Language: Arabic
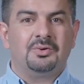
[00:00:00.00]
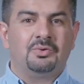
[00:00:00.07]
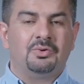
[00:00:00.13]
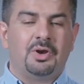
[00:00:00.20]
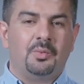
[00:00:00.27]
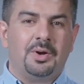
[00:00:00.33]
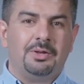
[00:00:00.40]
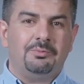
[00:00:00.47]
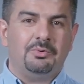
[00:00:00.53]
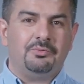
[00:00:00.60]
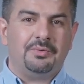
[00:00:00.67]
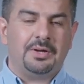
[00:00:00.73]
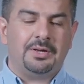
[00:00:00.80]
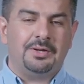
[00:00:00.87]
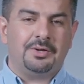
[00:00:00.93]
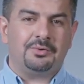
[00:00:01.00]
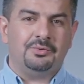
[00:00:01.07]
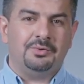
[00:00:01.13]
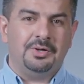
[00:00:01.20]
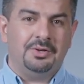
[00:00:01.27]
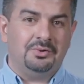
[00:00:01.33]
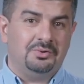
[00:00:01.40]
كل الوقت
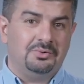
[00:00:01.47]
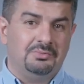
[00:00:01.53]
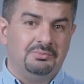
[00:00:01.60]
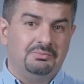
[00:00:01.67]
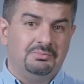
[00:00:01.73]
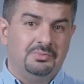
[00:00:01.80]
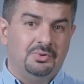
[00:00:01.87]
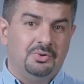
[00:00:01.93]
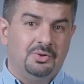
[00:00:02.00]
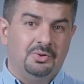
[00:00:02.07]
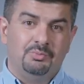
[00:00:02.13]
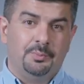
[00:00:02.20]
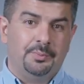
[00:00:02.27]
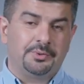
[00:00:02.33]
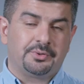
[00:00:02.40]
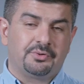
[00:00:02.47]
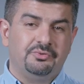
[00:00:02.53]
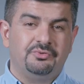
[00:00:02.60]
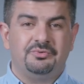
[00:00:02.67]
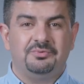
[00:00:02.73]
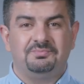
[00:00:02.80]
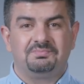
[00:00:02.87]
بيفكروا انه مو
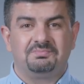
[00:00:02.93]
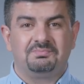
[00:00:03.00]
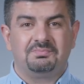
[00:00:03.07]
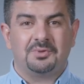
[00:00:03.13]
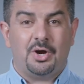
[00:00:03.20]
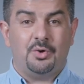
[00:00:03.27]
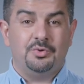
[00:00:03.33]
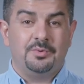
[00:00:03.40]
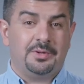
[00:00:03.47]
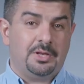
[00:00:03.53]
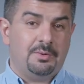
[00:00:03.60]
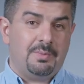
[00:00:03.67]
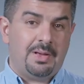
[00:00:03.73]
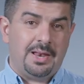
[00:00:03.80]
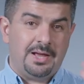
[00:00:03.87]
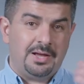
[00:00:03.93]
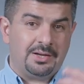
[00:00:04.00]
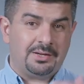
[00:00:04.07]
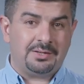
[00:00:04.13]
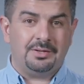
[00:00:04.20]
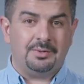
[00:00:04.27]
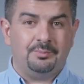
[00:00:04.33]
بطرس او يمكن
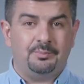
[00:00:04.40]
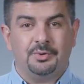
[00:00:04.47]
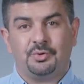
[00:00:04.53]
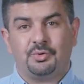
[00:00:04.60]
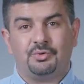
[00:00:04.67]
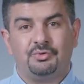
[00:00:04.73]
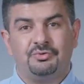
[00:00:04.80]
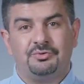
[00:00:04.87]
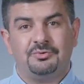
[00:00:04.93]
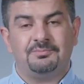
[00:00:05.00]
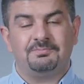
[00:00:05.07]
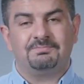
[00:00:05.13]
ملاك بطرس